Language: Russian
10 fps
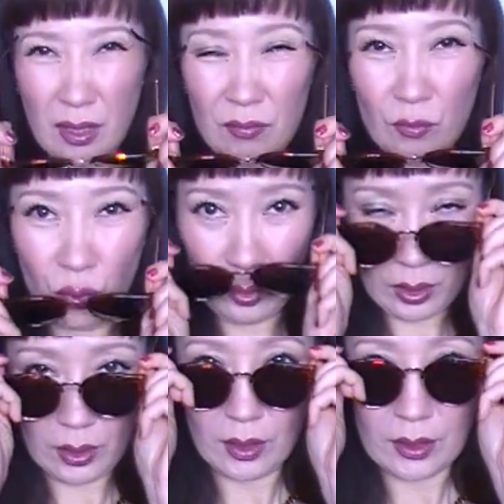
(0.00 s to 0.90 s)
вот,
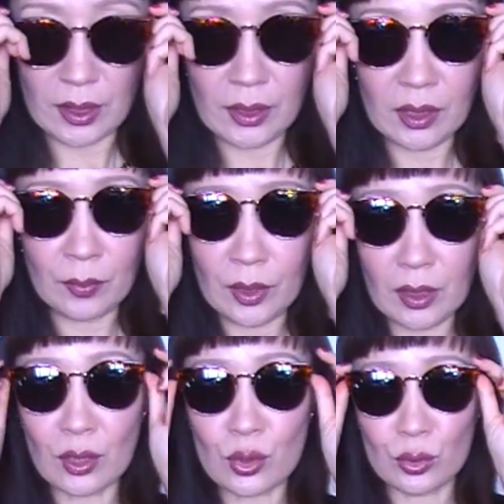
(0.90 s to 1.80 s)
и если они на мне
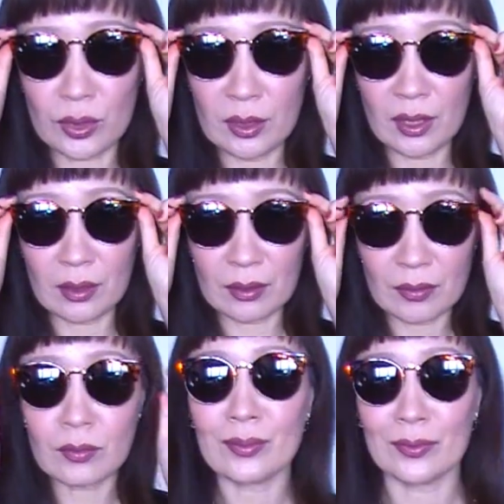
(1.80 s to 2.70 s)
хорошо сидят.
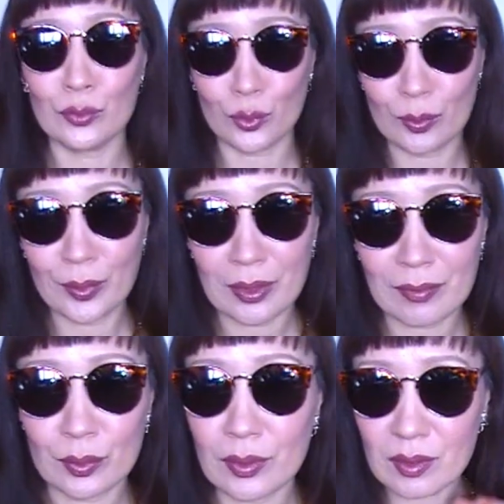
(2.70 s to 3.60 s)
Ну вот,
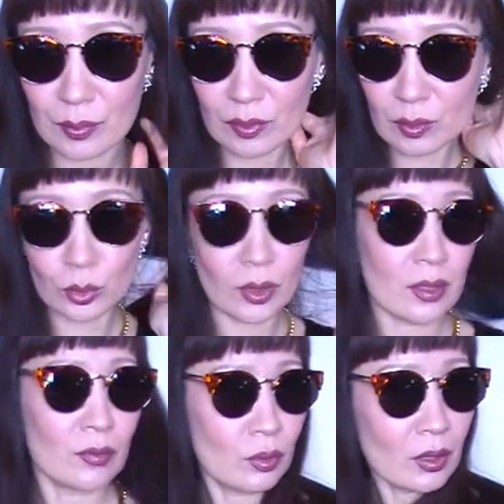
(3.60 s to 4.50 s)
первые в принципе,
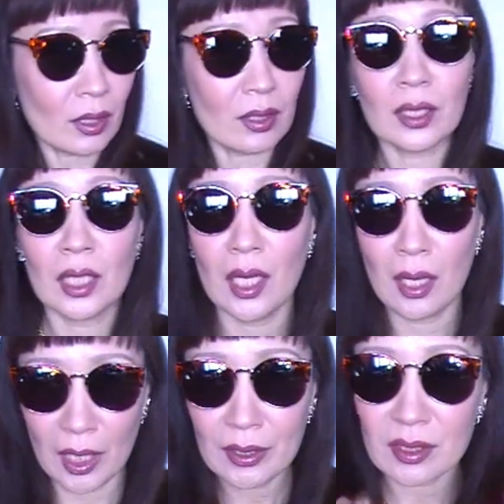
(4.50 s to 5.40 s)
смотрятся вот так.
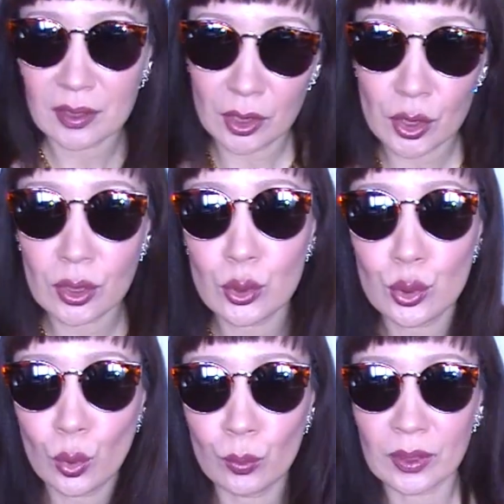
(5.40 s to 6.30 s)
Они достаточно
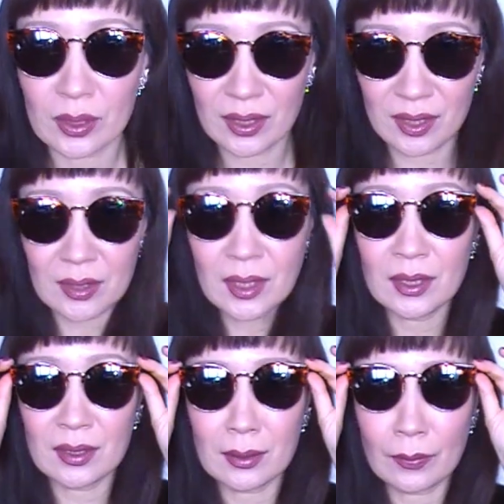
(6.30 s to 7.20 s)
темные такие,
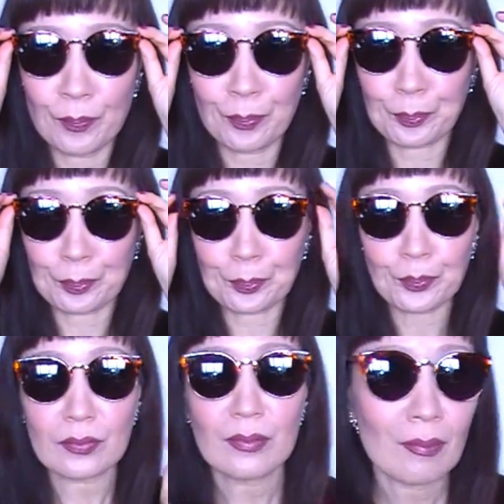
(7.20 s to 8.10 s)
знаете,
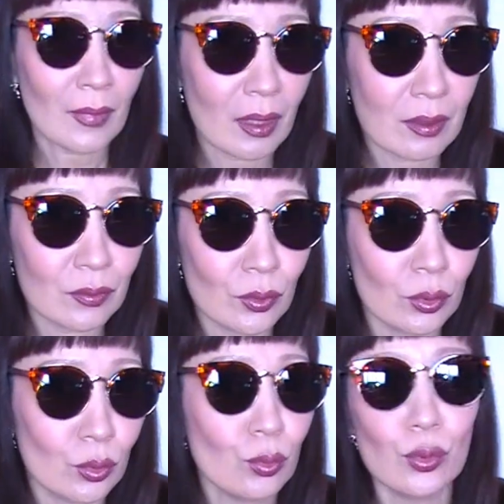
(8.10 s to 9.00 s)
вот,
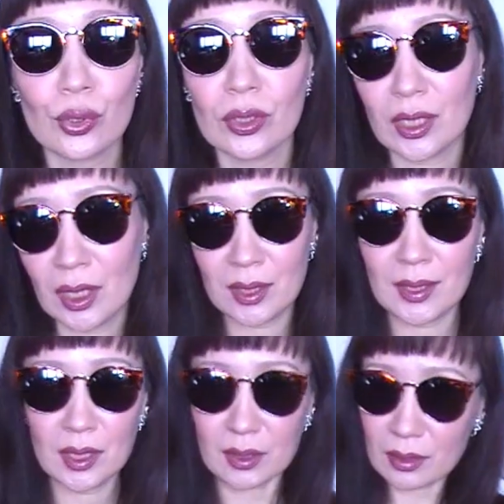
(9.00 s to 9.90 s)
но очень такие
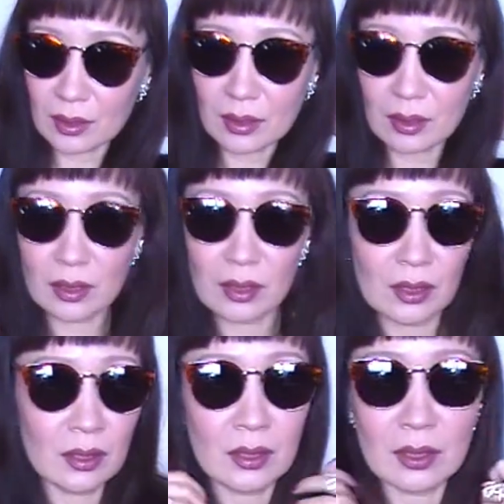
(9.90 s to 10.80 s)
интересные.
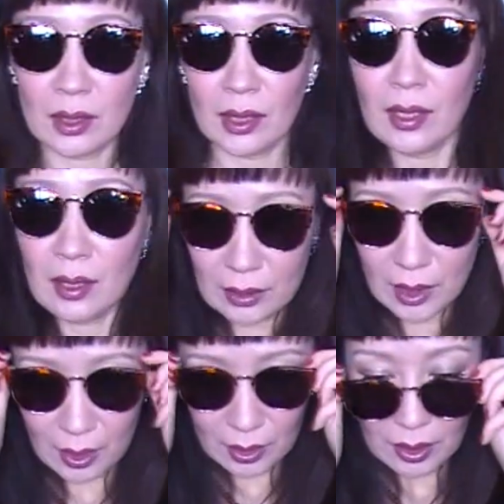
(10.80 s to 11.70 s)

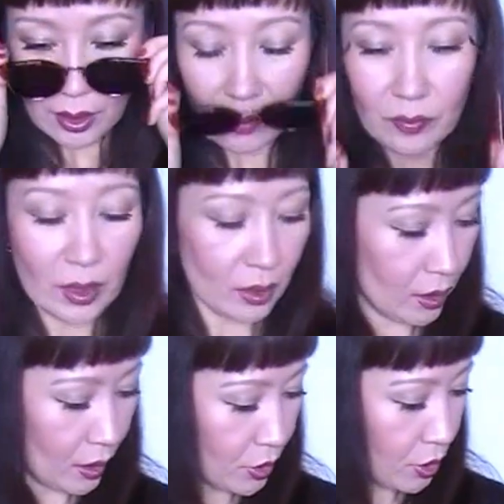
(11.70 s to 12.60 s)
Так, и
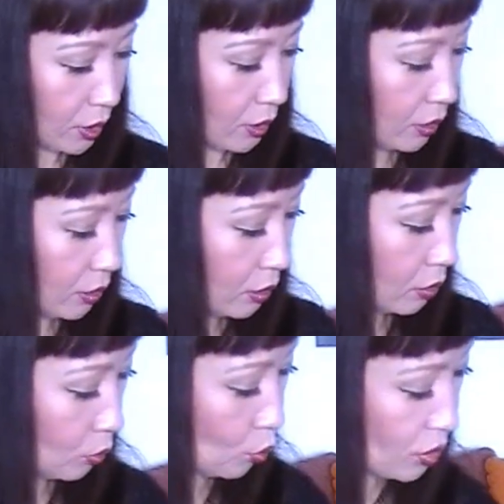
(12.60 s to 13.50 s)
вторые очки
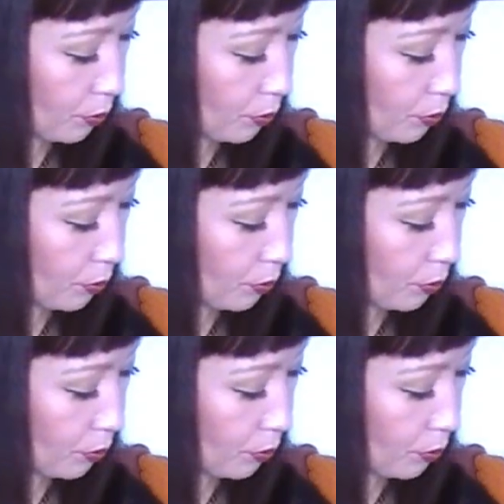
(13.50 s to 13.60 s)
а, уже